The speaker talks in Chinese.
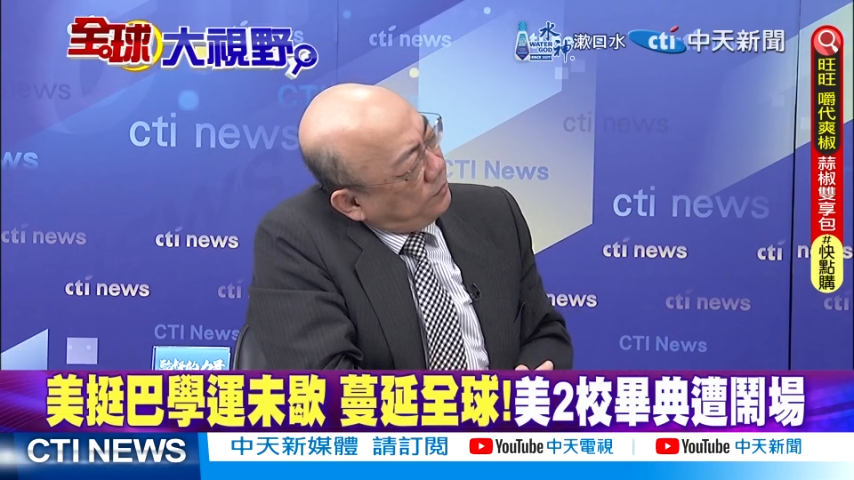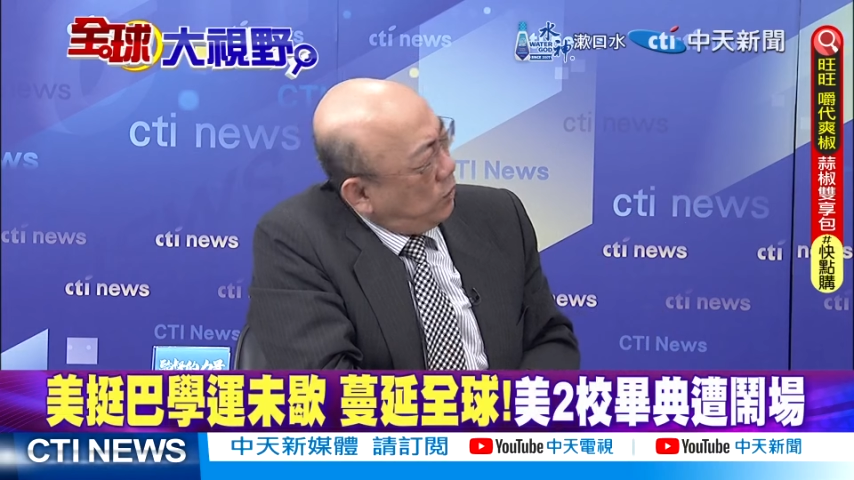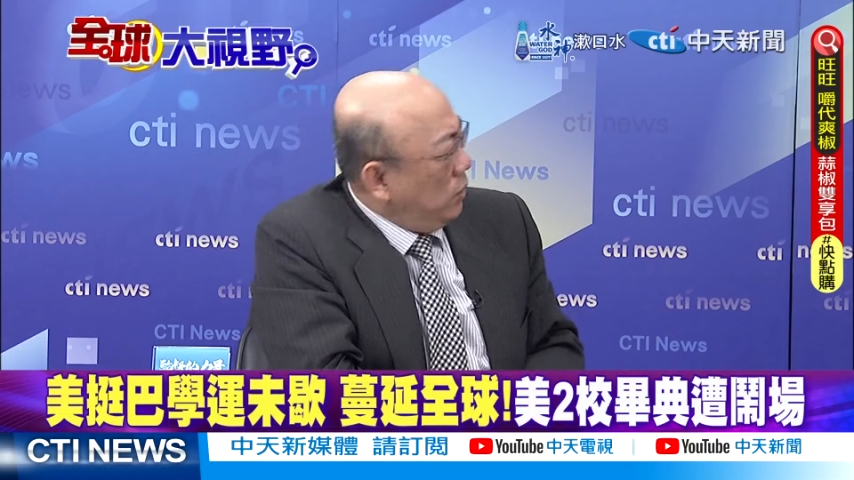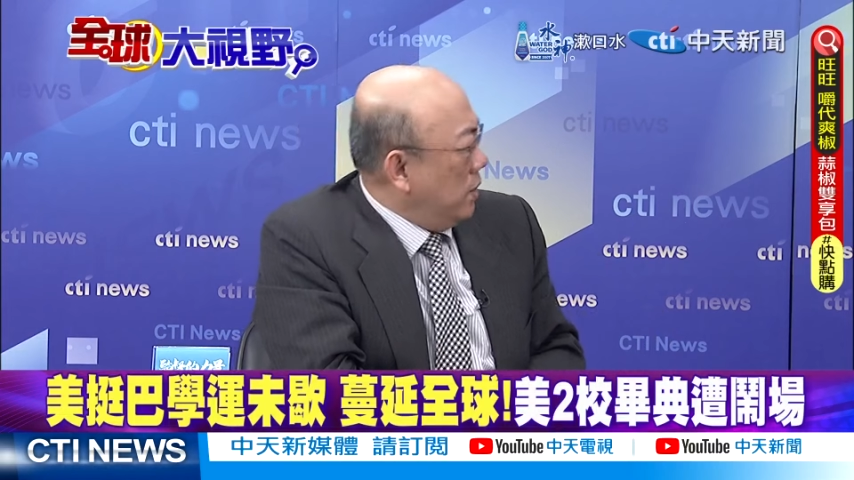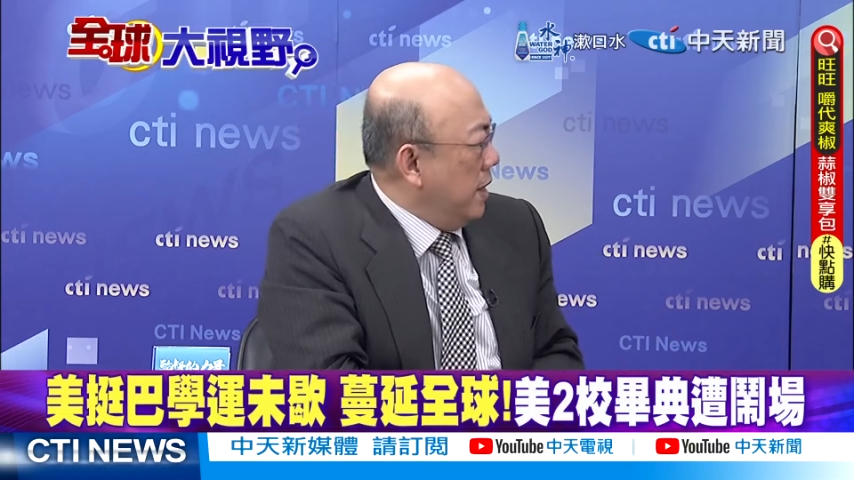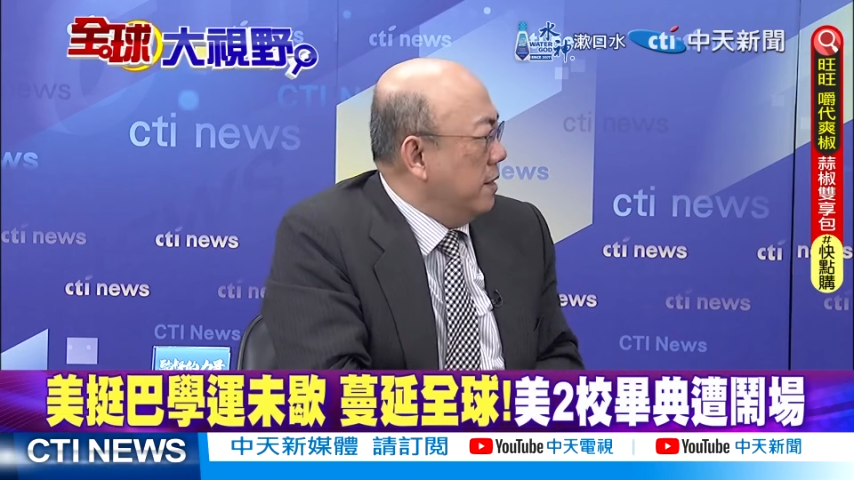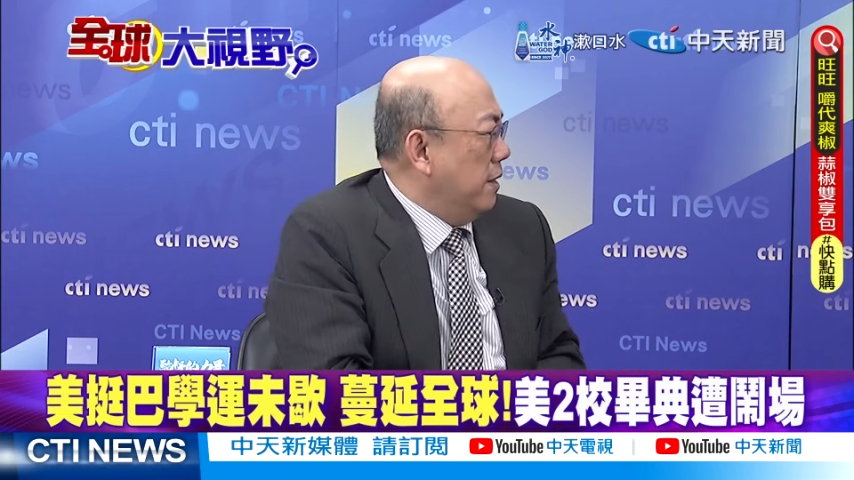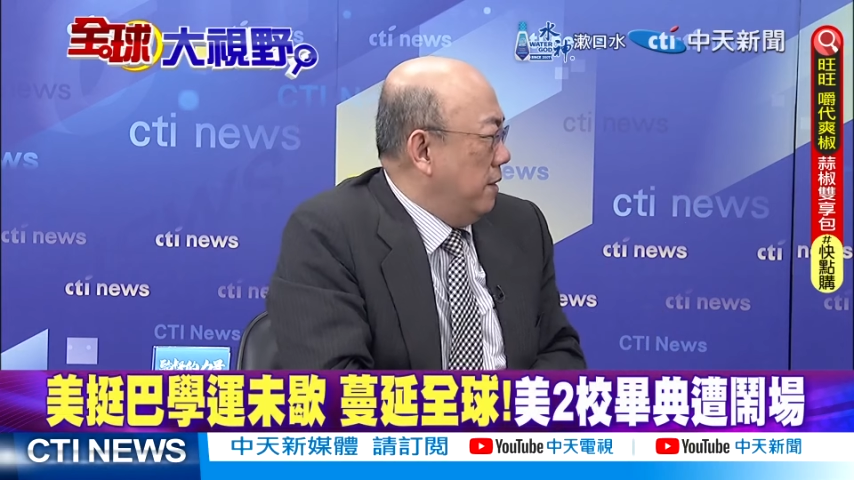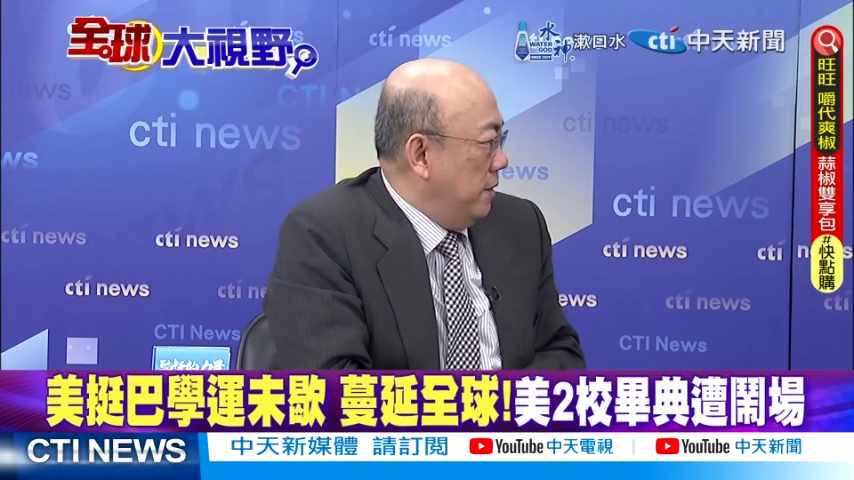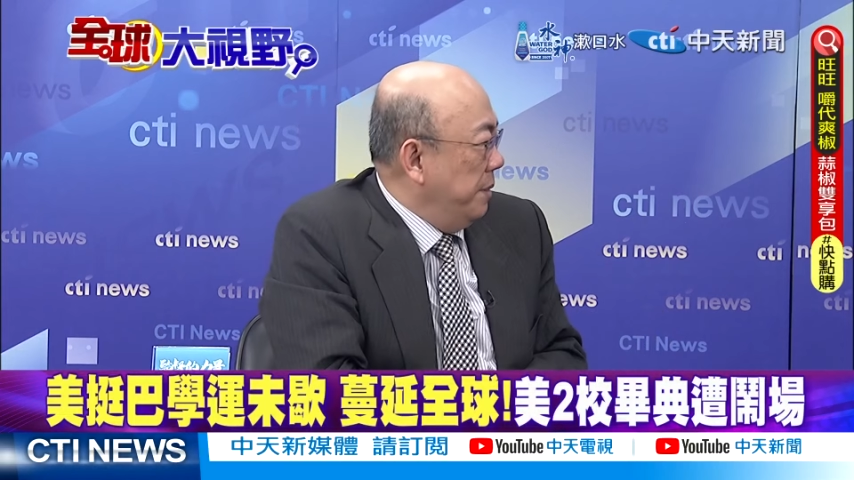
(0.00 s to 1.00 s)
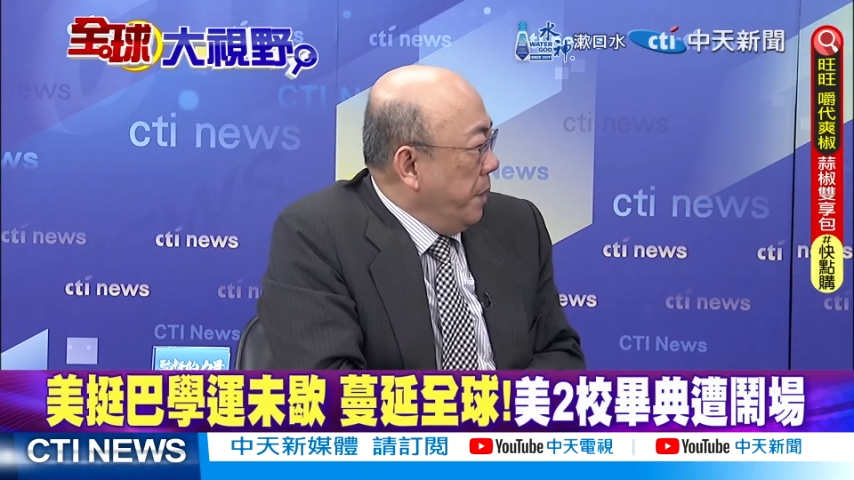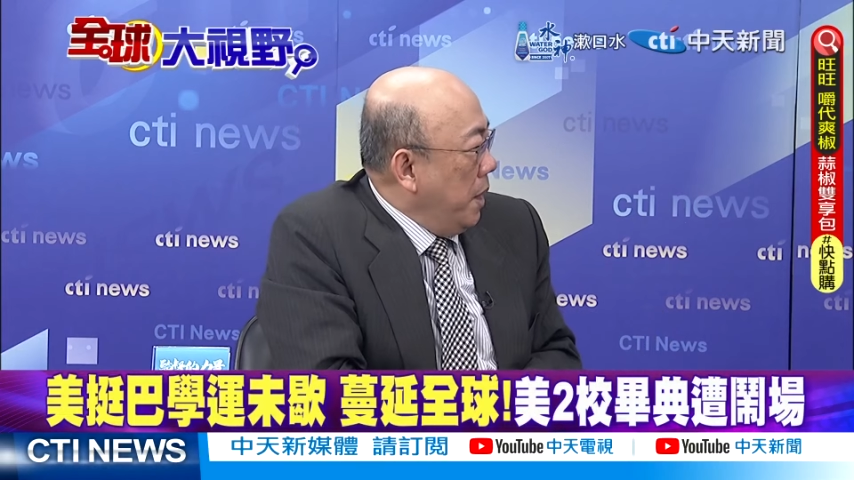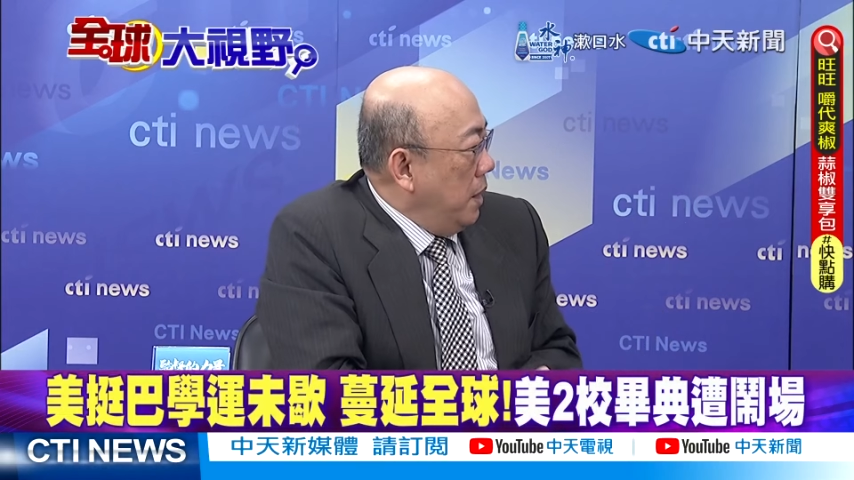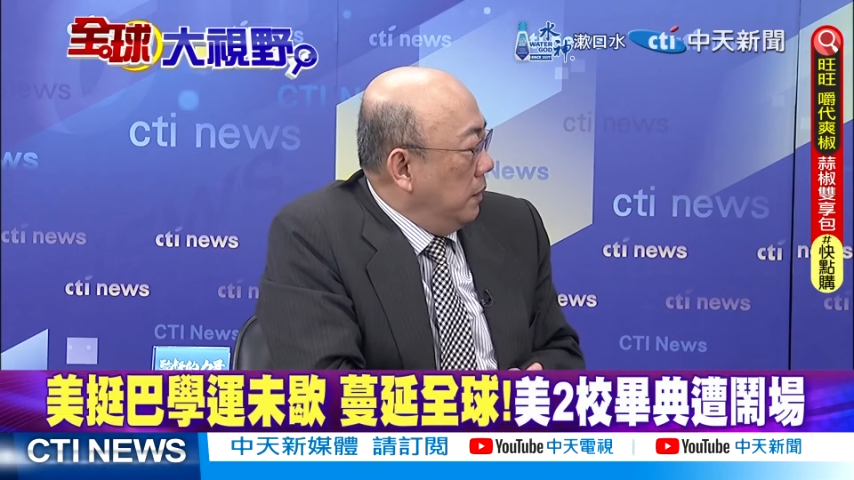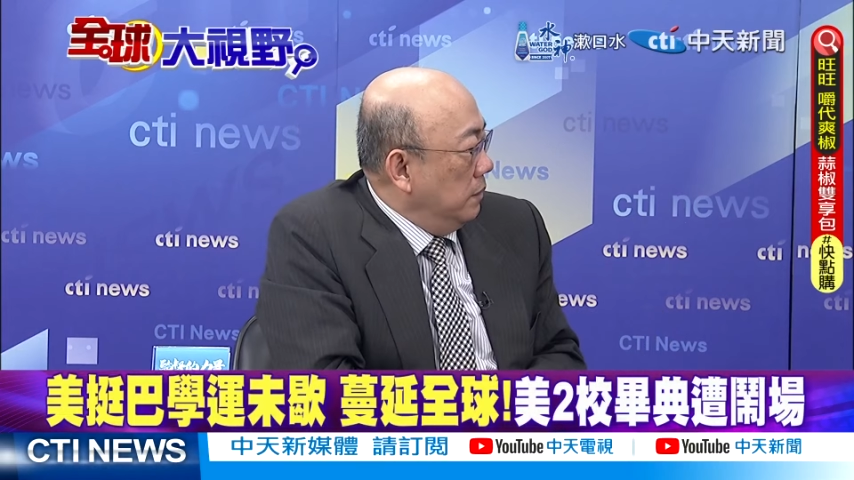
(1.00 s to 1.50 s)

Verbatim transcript: 我都看到了，对啊，